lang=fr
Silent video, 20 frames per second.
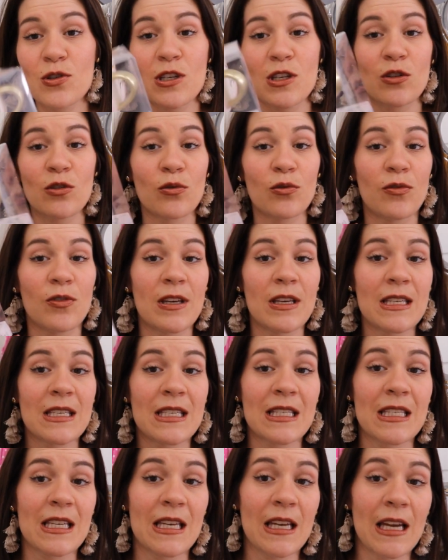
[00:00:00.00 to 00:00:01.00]
que j'ai trouvée,
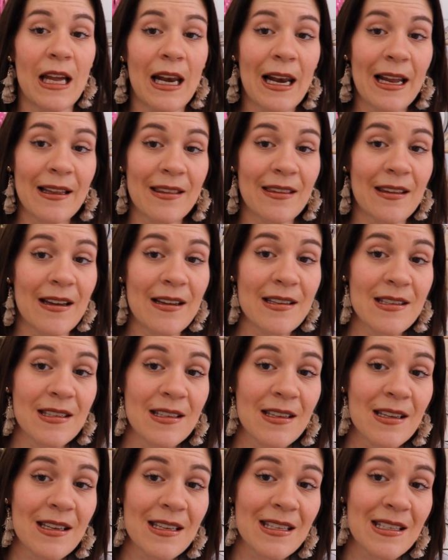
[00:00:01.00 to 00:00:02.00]
c'est la
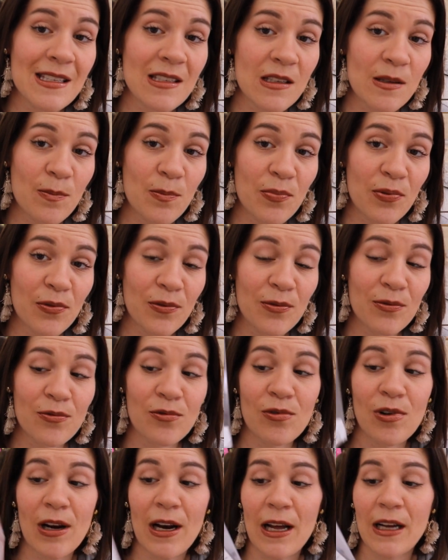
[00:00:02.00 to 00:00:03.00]
tasse Zip,
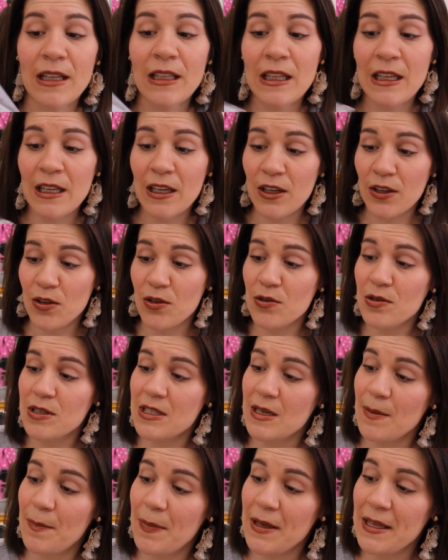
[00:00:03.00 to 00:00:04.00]
voilà, que
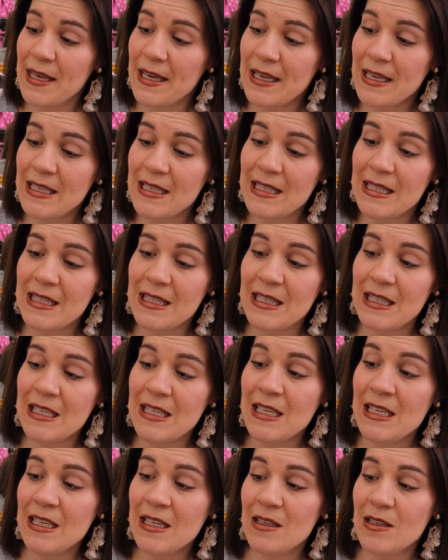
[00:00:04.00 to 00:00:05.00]
j'ai payé
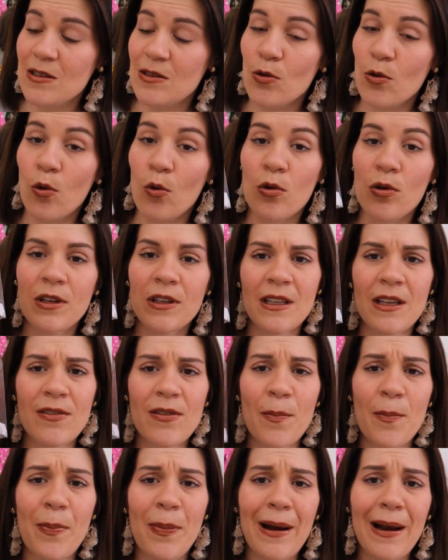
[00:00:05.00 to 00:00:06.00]
6 euros. Il y en
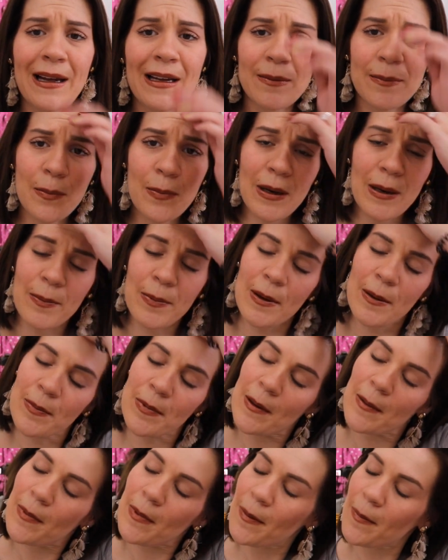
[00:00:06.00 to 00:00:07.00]
avait plein, plein, plein,
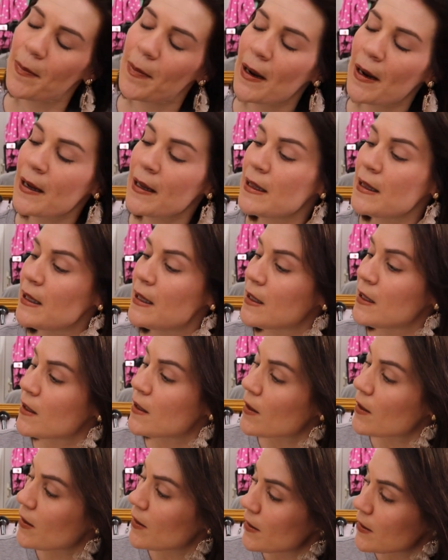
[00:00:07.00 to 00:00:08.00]
plein, plein, plein.
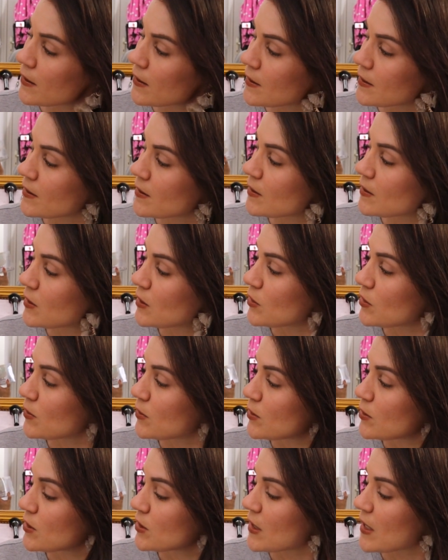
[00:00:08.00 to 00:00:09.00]

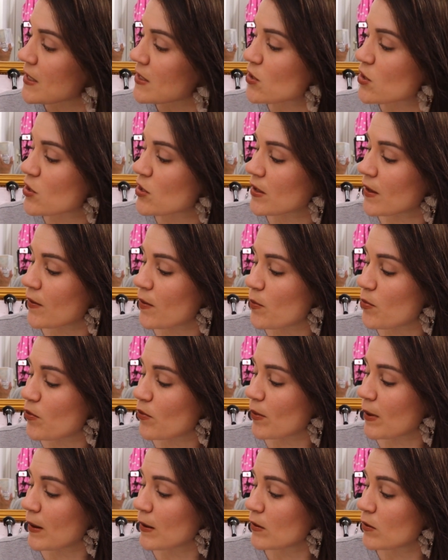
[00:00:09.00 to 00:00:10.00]
Euh, est-ce que j'en avais
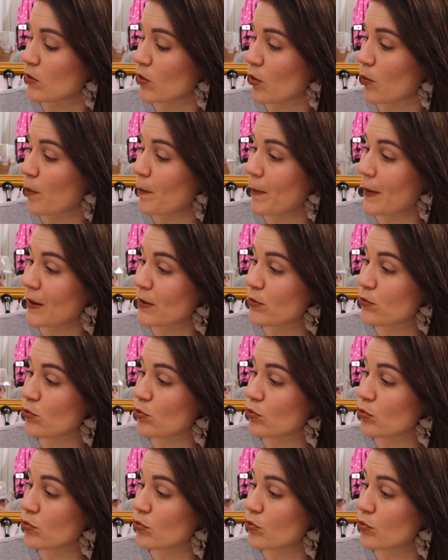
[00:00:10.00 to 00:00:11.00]
besoin Non, pas du
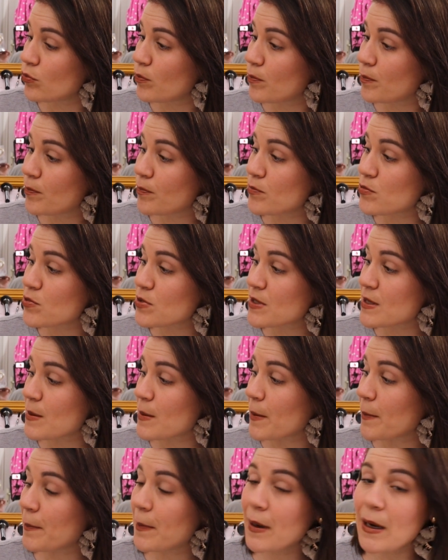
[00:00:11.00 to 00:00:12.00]
tout. Je sais
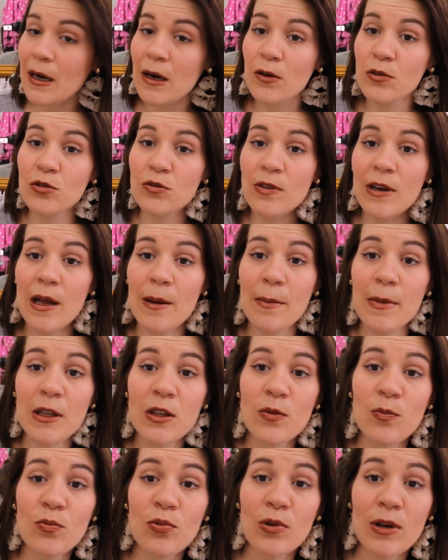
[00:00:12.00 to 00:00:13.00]
même pas où je vais la
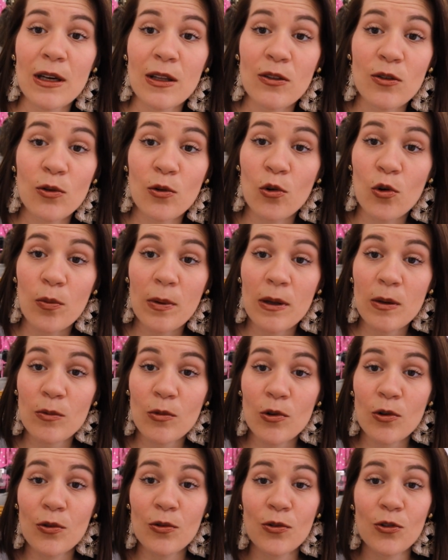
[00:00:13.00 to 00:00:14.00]
mettre pour être
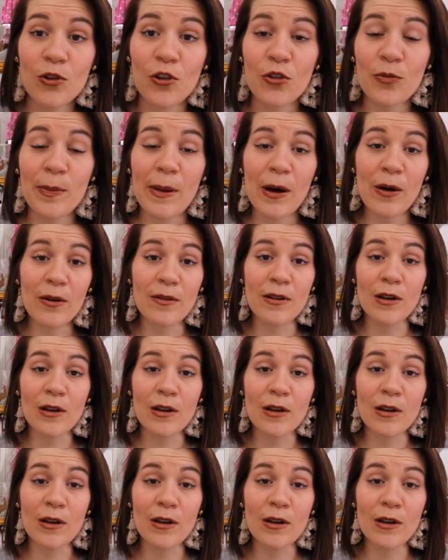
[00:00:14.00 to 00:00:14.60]
complètement transparent